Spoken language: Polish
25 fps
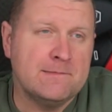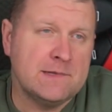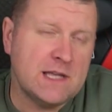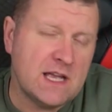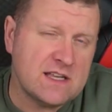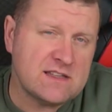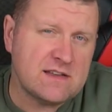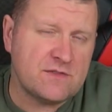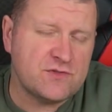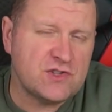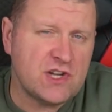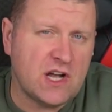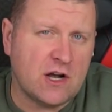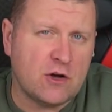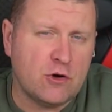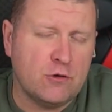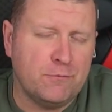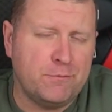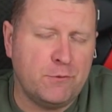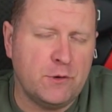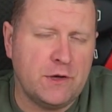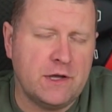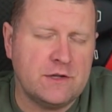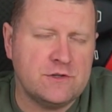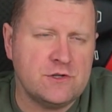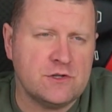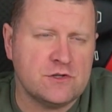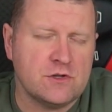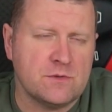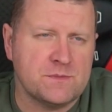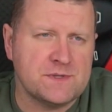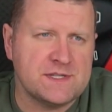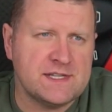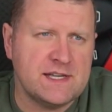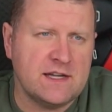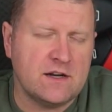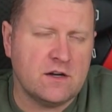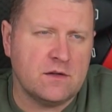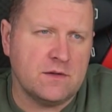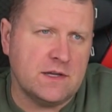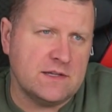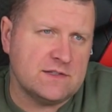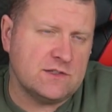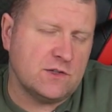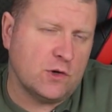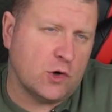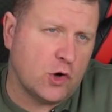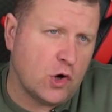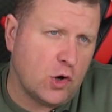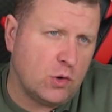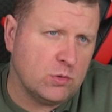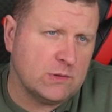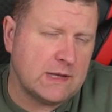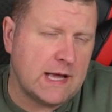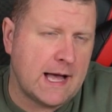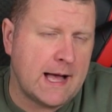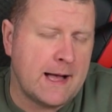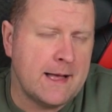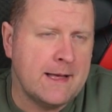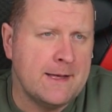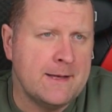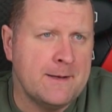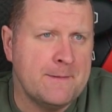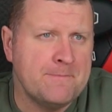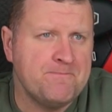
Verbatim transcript: Ja zawsze jak kupuję dzieciom ser, jest to Gouda,